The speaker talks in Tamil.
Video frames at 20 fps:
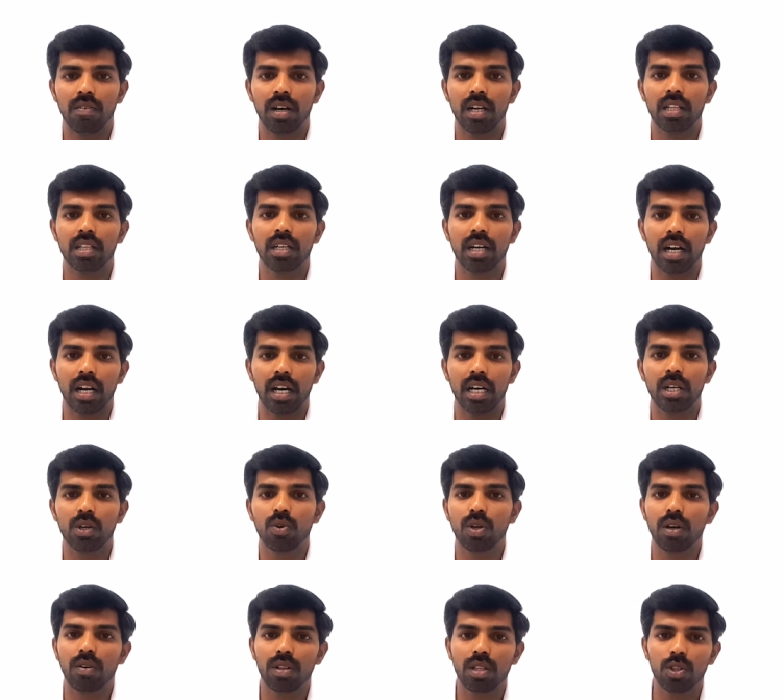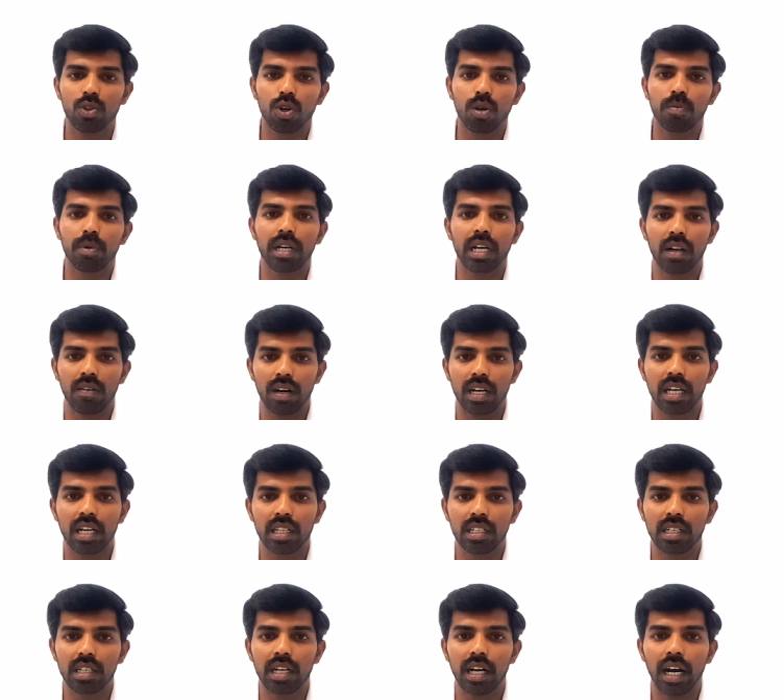வரதுக்கான அறிகுறியை வந்து தோள்பட்டையில் வலி
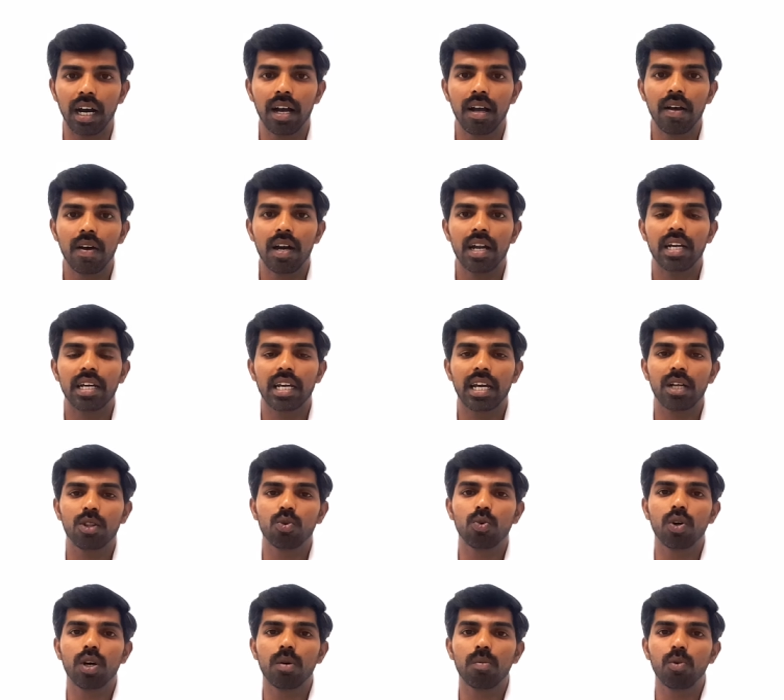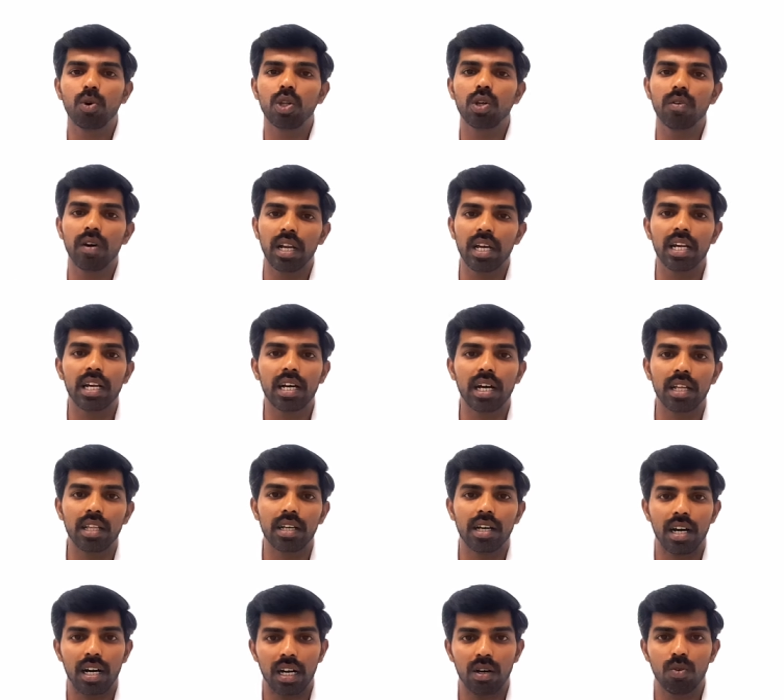இருந்ததுன்னா நீங்கள் தூக்கும் போது வலி இருக்காது
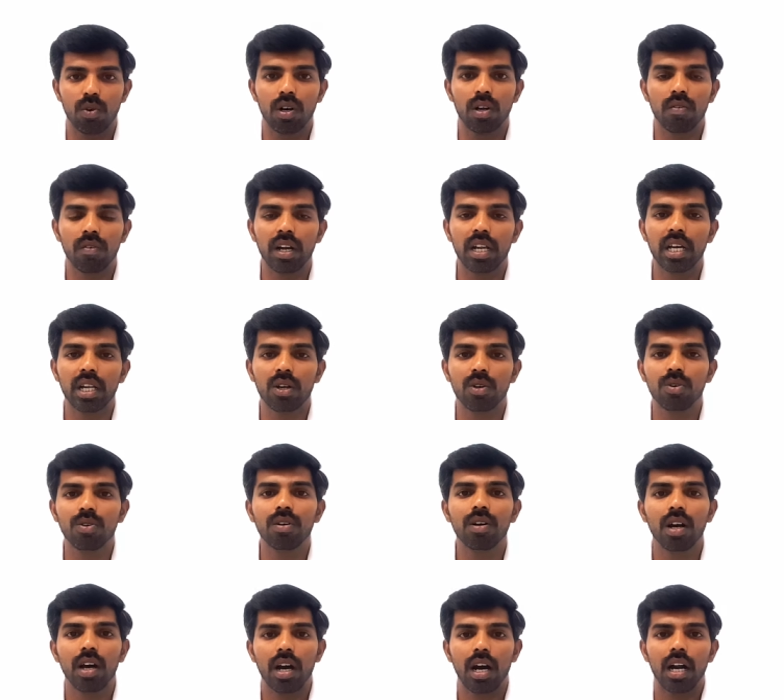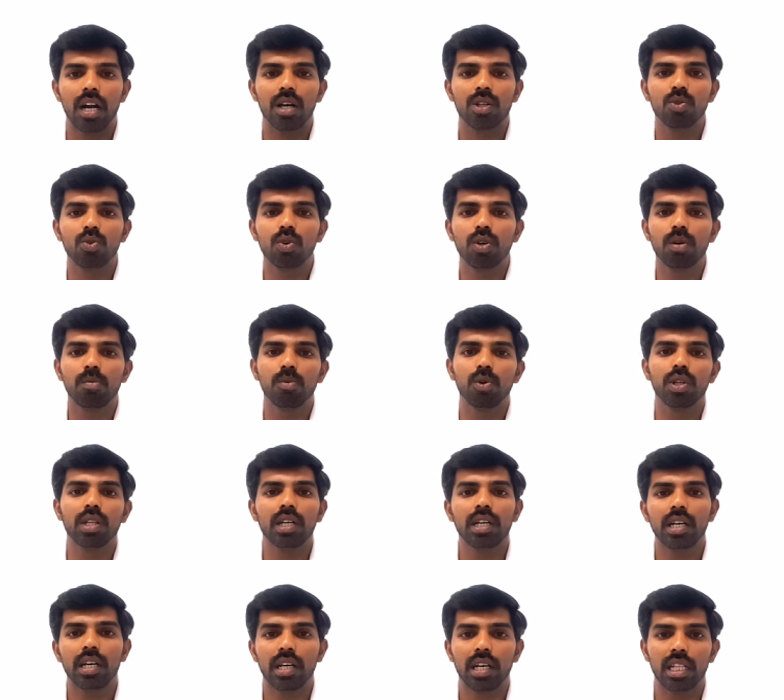ஆனால் உங்களுக்கு வலி இருக்கும் ஆனால் தூக்கும்
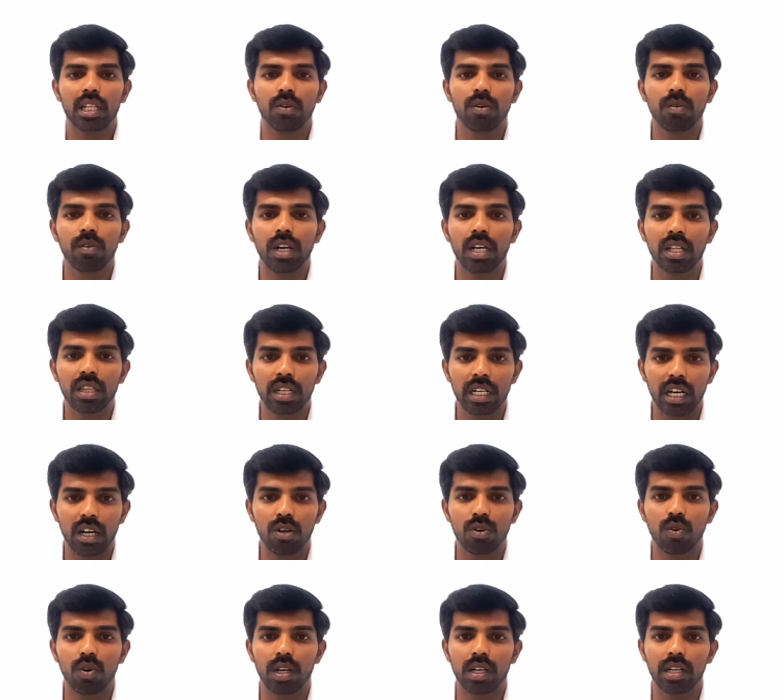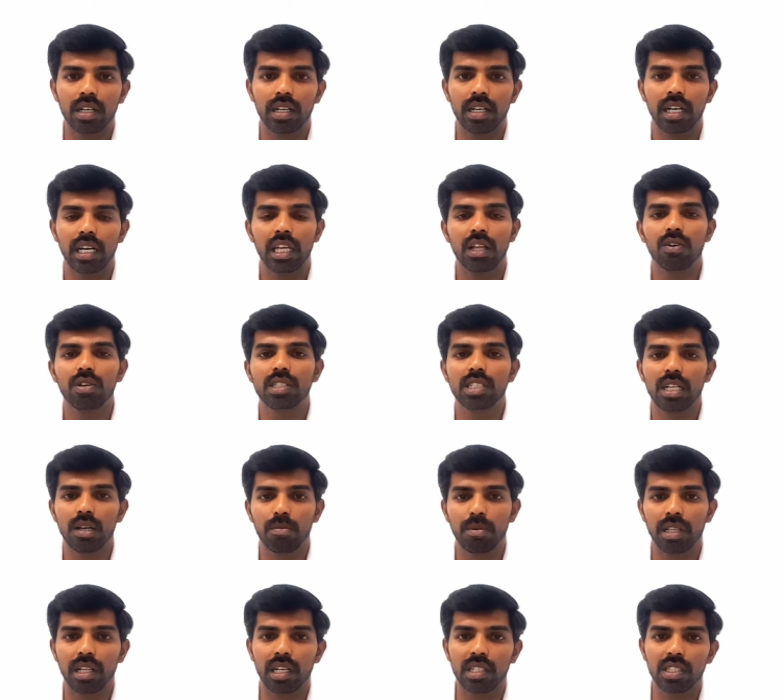போது எந்த ஒரு வலியும் தெரியாது உங்களுக்கு இதை வச்சு
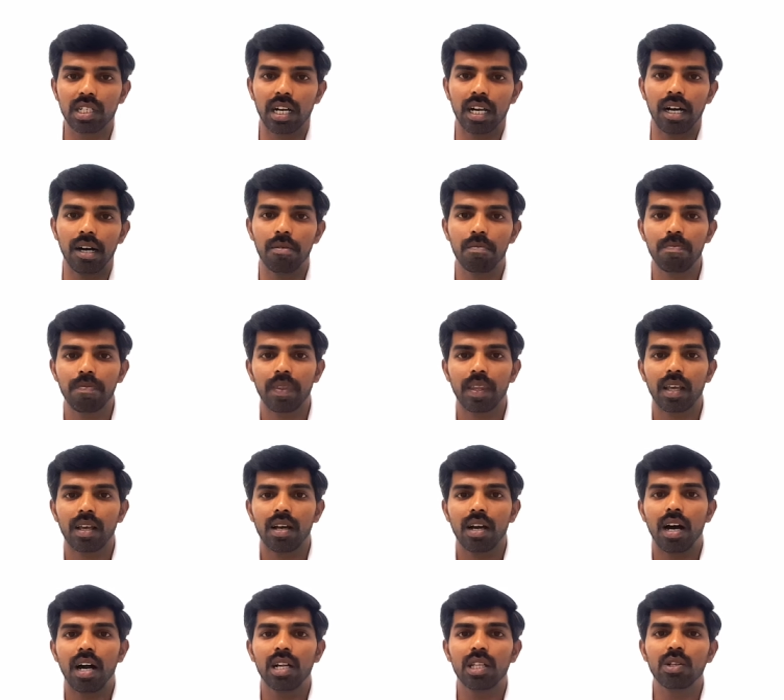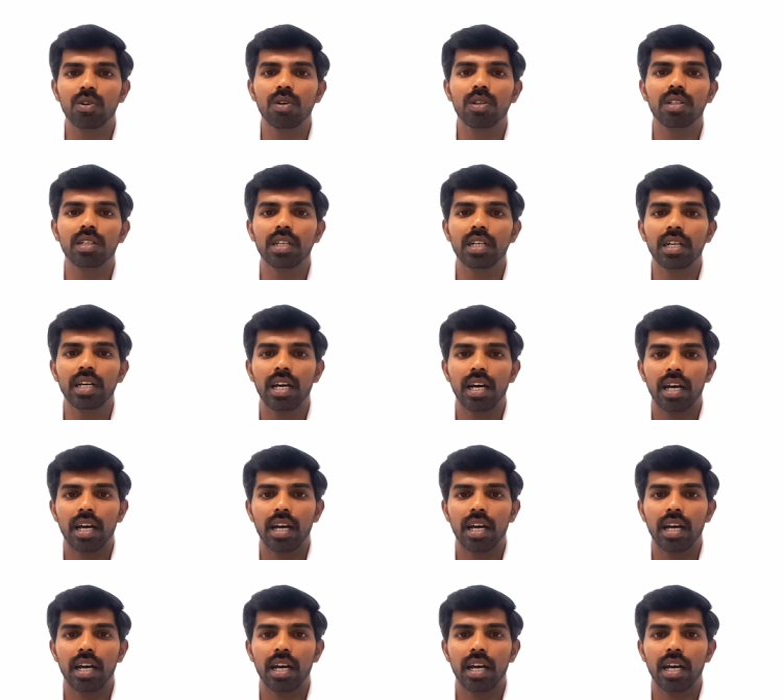நம்ம தெரிஞ்சுக்கலாம் அடுத்து வந்து